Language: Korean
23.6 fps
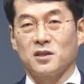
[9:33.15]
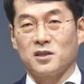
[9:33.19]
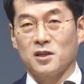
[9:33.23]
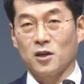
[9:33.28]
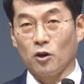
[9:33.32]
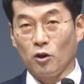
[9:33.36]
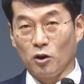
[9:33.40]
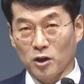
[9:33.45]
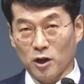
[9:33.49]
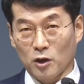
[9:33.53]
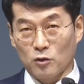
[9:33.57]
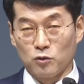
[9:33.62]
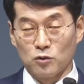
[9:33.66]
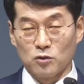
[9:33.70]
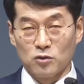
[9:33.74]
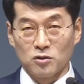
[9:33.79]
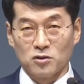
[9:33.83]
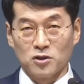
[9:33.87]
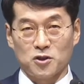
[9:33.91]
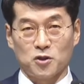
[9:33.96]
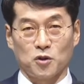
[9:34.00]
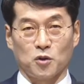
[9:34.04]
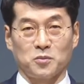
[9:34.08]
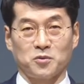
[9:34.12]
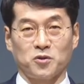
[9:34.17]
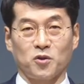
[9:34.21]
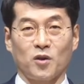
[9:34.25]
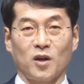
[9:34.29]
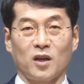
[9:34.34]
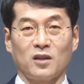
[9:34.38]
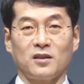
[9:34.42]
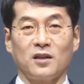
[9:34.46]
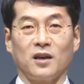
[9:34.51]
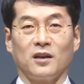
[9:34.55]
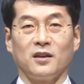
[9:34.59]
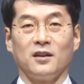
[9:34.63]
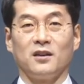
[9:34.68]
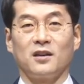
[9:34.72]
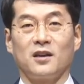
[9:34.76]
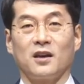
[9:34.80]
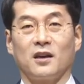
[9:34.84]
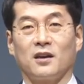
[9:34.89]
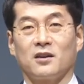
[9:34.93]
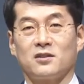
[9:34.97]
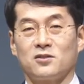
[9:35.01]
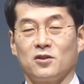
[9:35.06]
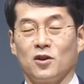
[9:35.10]
제가 거기에 굵은 글씨 좀 써놨는데요. 이렇게
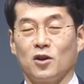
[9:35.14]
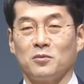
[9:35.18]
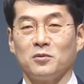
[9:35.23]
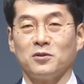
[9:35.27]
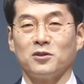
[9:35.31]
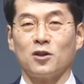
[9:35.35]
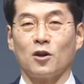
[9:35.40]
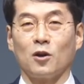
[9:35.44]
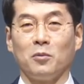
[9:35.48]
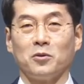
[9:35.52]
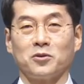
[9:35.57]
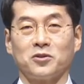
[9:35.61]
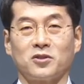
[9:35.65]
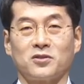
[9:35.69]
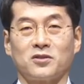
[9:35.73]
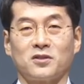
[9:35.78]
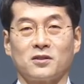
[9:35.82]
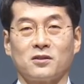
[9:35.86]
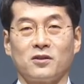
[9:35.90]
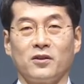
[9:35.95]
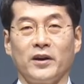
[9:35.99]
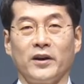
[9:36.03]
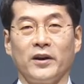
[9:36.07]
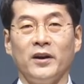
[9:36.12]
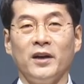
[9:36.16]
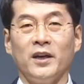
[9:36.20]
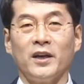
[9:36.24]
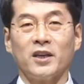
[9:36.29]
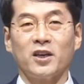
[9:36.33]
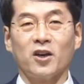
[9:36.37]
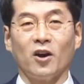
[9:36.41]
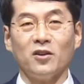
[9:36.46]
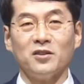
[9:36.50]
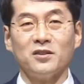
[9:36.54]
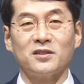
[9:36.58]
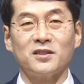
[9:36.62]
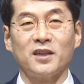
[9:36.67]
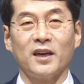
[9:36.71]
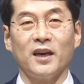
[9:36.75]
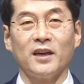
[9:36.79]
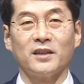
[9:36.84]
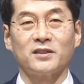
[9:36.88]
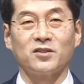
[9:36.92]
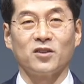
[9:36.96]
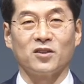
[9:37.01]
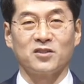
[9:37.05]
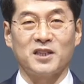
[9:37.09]
얘기했죠. 여러분 들어보셨을 거예요.
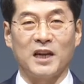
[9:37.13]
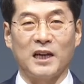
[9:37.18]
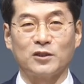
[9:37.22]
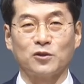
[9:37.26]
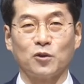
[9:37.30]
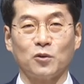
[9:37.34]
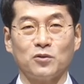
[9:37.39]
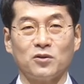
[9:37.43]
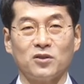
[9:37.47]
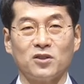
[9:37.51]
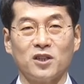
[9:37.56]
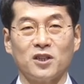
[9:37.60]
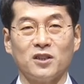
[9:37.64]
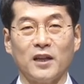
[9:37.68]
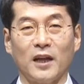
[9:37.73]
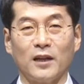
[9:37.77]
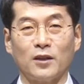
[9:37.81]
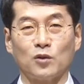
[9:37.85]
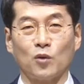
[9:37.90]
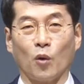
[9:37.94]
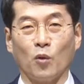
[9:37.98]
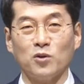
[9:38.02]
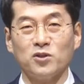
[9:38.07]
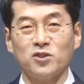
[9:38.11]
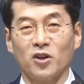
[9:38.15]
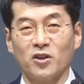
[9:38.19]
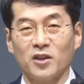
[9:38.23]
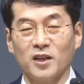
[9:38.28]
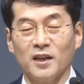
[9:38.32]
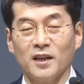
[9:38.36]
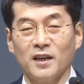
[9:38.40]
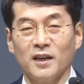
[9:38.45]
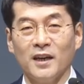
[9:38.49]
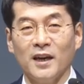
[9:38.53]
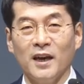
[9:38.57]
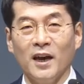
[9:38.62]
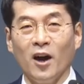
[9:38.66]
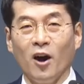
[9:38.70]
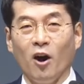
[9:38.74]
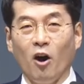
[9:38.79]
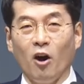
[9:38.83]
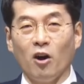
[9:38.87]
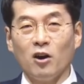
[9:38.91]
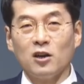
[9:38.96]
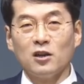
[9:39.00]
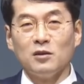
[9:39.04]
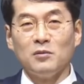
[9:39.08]
현세에서 자손들이 낸 동전이
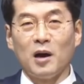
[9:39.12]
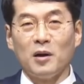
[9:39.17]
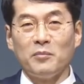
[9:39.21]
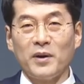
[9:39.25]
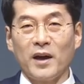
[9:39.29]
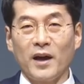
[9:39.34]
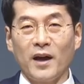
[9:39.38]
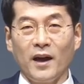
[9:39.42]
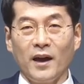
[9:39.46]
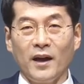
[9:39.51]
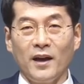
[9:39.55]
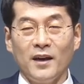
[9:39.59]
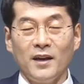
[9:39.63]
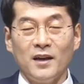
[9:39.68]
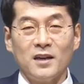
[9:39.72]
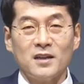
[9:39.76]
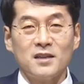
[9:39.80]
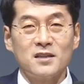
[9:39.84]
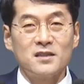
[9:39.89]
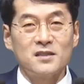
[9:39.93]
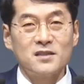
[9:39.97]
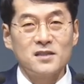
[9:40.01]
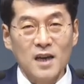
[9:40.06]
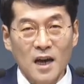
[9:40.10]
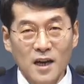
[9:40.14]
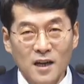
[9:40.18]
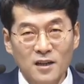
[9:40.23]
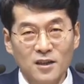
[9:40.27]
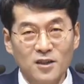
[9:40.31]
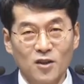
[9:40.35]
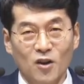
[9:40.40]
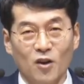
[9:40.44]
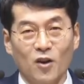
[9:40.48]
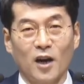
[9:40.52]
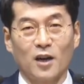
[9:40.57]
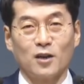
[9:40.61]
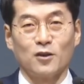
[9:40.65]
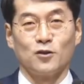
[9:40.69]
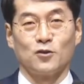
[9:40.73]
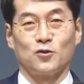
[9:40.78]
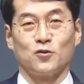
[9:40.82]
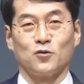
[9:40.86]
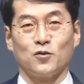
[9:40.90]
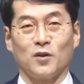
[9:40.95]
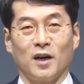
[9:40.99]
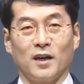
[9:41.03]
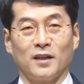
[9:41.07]
헝금함에 쨍그렁하는
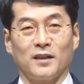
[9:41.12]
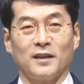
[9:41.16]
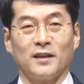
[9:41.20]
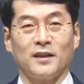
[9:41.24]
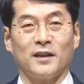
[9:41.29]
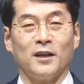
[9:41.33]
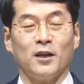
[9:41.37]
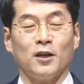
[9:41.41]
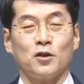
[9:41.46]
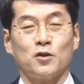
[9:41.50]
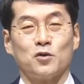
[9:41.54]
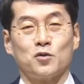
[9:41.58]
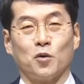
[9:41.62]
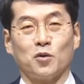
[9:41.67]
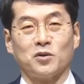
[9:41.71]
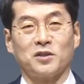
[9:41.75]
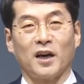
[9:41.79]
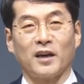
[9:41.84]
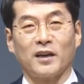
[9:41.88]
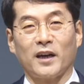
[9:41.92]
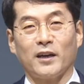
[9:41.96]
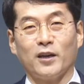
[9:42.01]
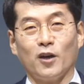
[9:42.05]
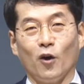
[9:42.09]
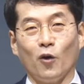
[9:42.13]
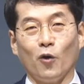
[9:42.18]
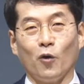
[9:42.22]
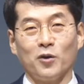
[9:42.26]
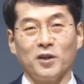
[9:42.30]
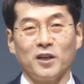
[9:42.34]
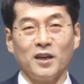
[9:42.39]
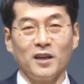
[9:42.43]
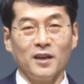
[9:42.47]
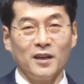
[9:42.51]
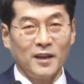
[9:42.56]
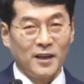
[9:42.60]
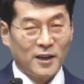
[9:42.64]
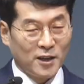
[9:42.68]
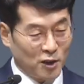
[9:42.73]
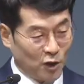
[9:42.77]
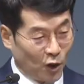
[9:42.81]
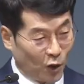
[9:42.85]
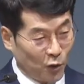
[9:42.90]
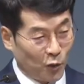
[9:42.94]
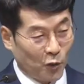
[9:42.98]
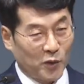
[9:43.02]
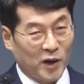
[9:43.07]
순간 조상의 영혼이
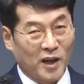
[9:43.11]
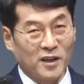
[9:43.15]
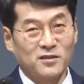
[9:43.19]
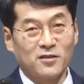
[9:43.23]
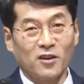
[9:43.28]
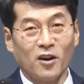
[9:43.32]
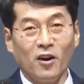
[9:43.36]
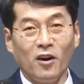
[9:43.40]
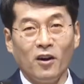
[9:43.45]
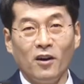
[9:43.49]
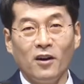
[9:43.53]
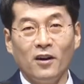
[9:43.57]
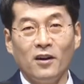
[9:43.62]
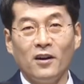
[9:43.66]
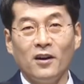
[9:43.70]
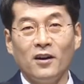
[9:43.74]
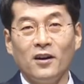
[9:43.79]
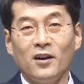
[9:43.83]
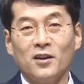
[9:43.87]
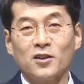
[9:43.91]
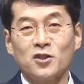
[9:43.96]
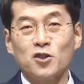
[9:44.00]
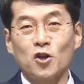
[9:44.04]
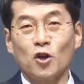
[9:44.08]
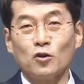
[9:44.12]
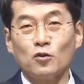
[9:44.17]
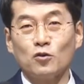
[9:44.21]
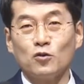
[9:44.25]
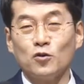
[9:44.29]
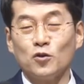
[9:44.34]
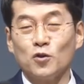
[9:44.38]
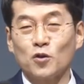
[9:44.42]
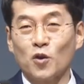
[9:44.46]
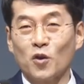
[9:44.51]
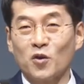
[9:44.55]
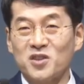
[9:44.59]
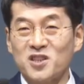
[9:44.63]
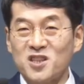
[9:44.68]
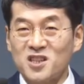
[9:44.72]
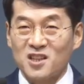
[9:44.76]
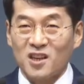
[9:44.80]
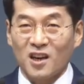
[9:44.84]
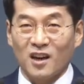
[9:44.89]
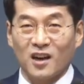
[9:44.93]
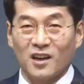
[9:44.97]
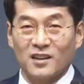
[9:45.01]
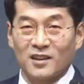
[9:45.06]
연옥에서 천국으로
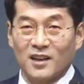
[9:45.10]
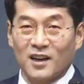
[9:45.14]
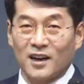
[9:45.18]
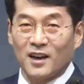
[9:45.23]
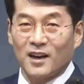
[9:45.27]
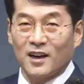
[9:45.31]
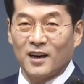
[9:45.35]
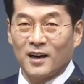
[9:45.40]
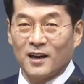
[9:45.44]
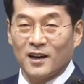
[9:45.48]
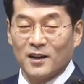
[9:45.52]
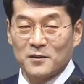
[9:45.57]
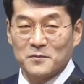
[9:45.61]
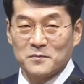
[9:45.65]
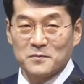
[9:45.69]
직행한다.